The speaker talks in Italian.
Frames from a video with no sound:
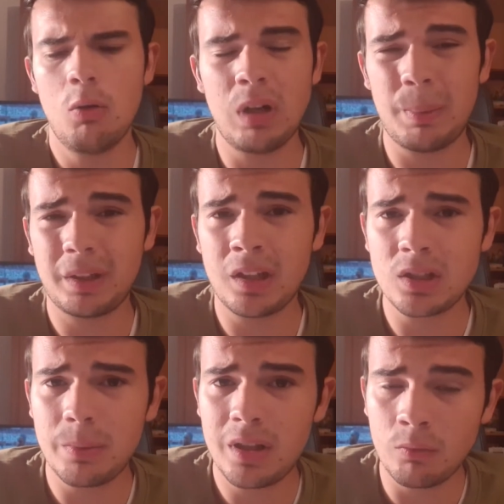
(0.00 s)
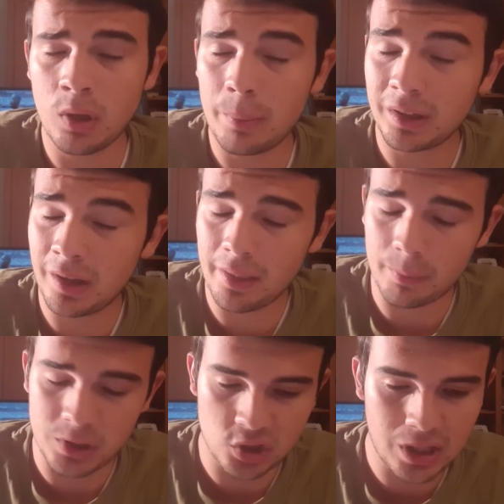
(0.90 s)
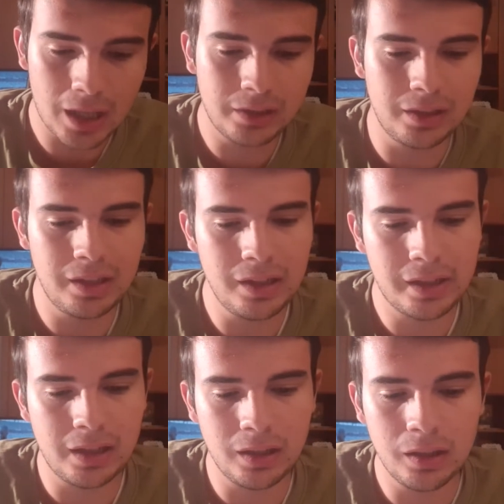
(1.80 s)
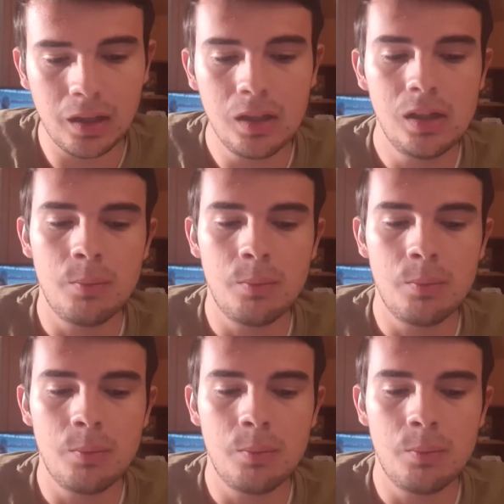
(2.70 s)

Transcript: Una partenza, una partenza micidiale di Lily King,